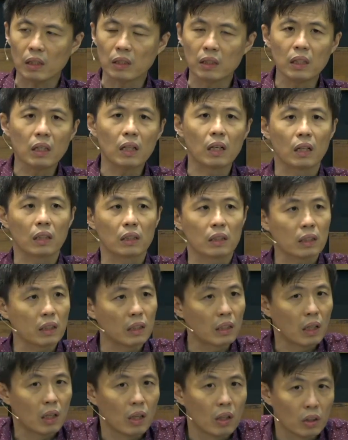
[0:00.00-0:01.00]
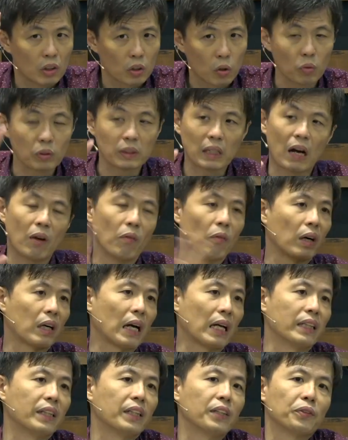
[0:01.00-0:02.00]
第二，通常我
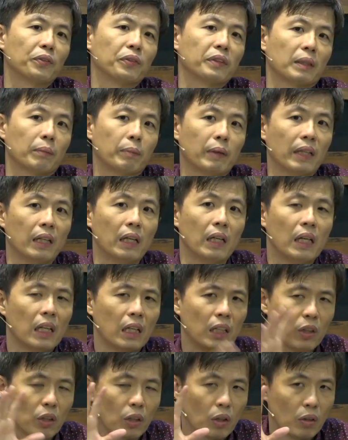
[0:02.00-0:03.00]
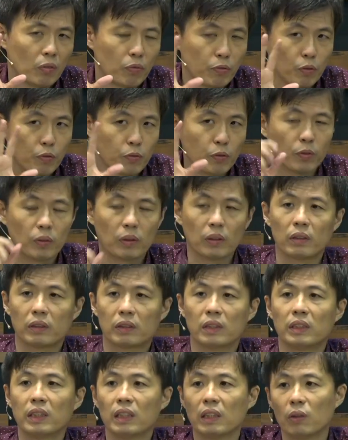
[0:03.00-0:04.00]
看弟兄姐妹、夫妇
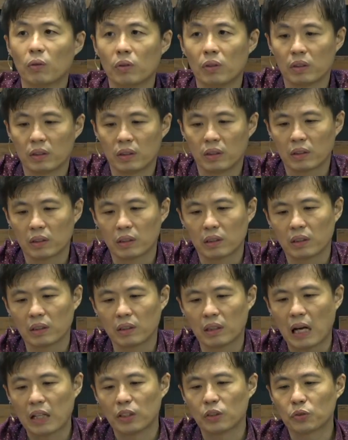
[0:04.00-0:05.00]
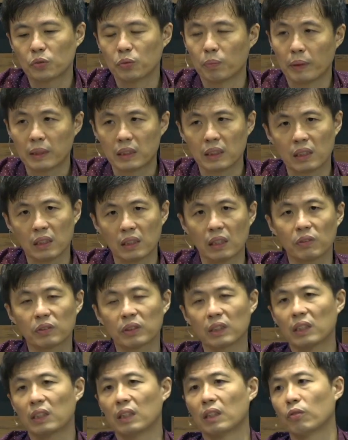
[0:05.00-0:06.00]
之间的难处，每次听到
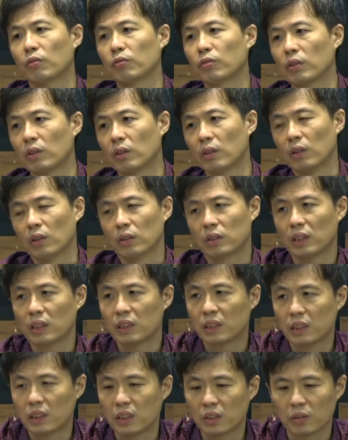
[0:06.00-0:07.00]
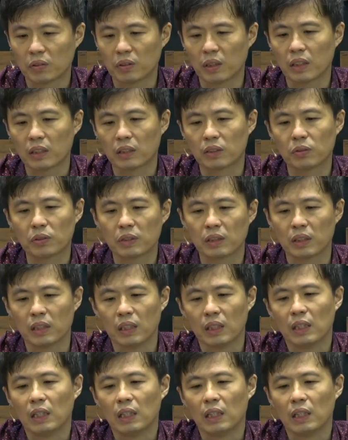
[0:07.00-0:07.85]
这个信息的时候呢，就是